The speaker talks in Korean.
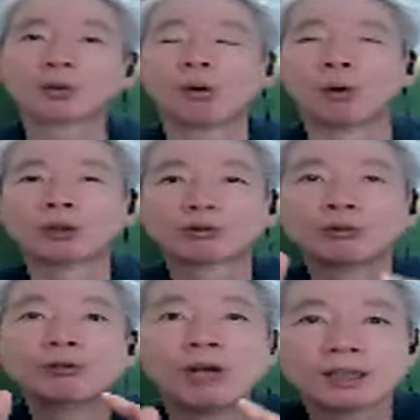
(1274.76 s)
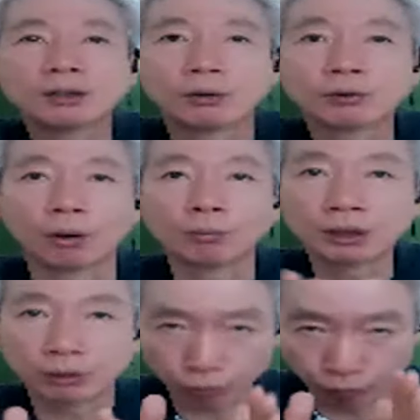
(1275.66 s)
또 중요하신 것
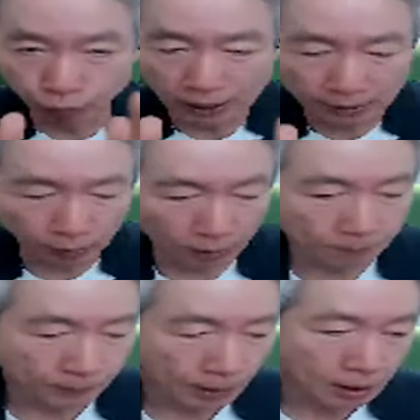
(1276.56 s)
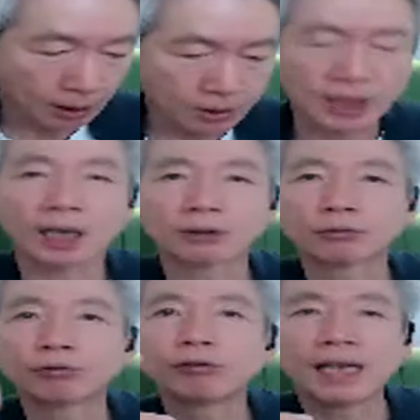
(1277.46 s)
어머니도 중요한 것
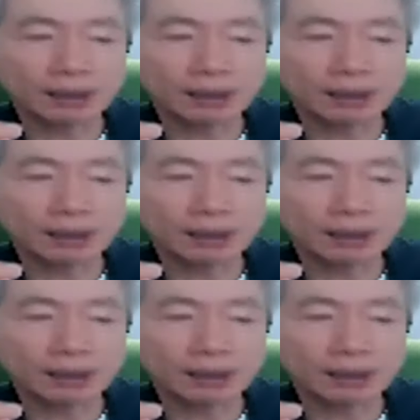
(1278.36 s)
제가 두